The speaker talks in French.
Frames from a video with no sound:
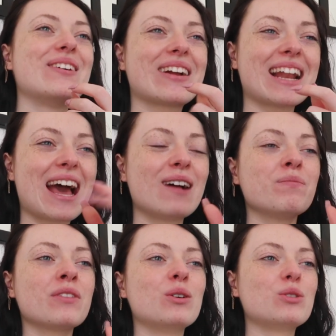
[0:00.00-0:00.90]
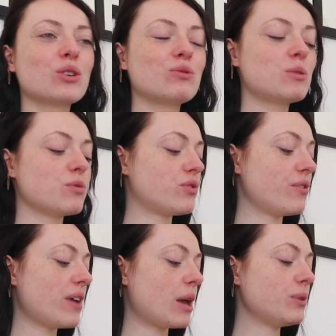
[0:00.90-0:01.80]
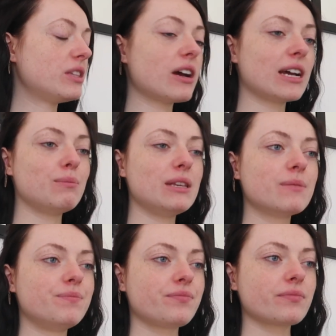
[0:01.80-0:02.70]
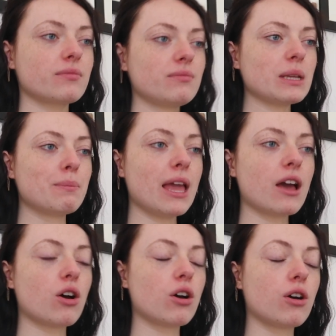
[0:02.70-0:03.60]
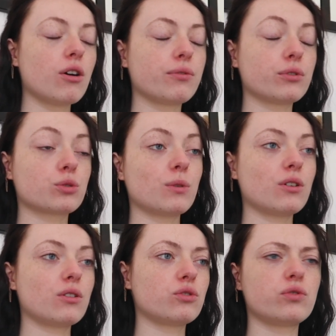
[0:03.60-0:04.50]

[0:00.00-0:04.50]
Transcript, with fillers: donc là aujourd'hui je me suis levée à 8h30 mais euh, franchement,